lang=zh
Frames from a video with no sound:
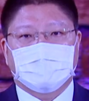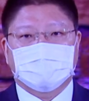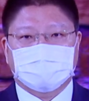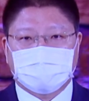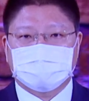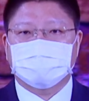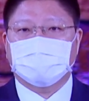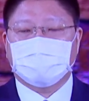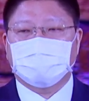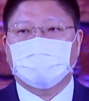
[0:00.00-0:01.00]
这次
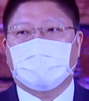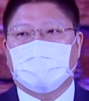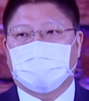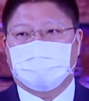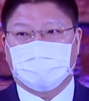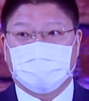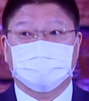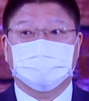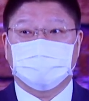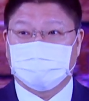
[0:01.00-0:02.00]
的意外啊，本来
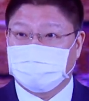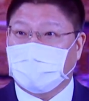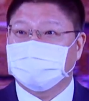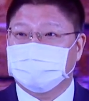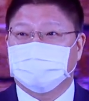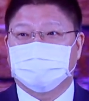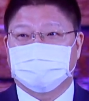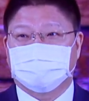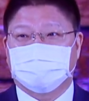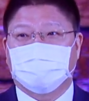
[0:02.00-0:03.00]
是你的大限。
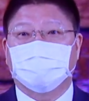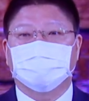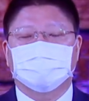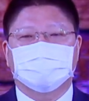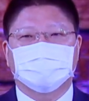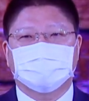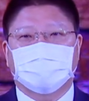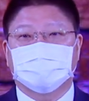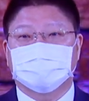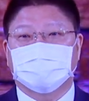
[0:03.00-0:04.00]
哇，各位家
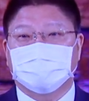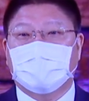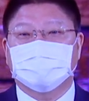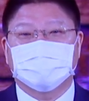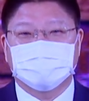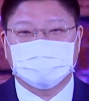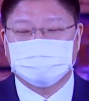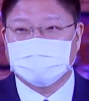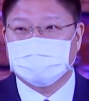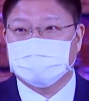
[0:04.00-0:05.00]
人，知道大限是什
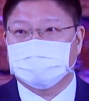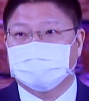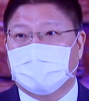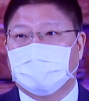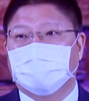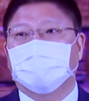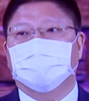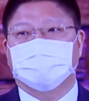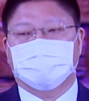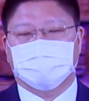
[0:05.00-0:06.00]
么意思吧？哈，
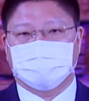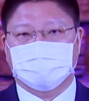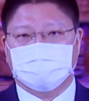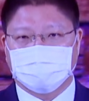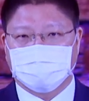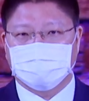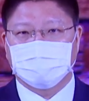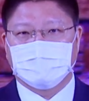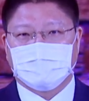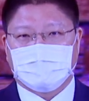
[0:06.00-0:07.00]
对，就是可能
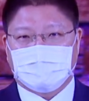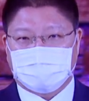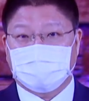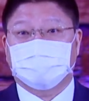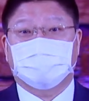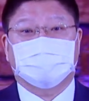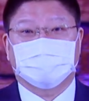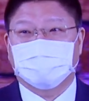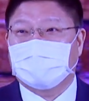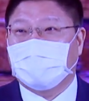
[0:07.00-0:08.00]
谢谢
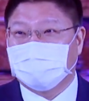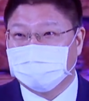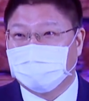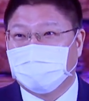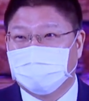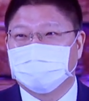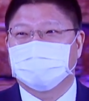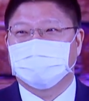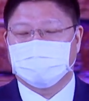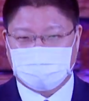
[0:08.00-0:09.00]
收看的关键
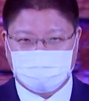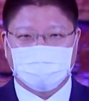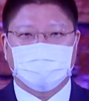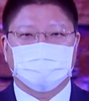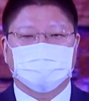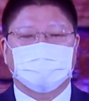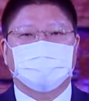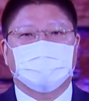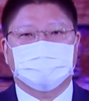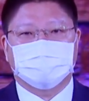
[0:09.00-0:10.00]
时刻，对你这
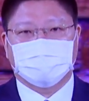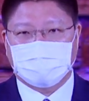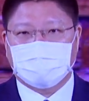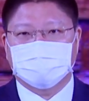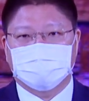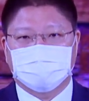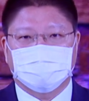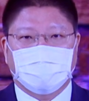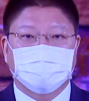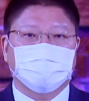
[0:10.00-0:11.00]
辈子就到此
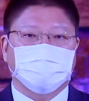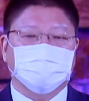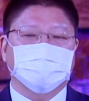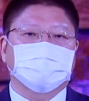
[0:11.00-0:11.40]
就 ending 了。